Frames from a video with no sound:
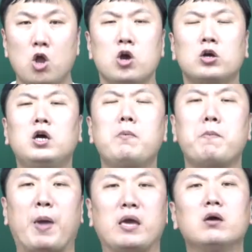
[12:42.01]

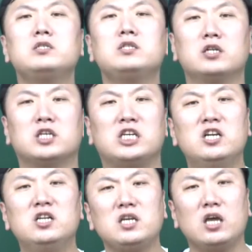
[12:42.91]
그러면 배경식을
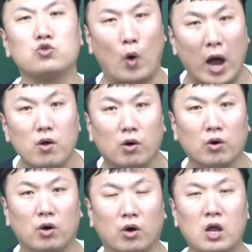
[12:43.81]
기르는 게
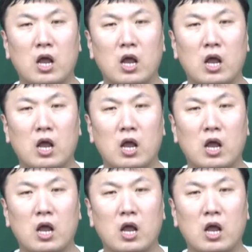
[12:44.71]
좋아요.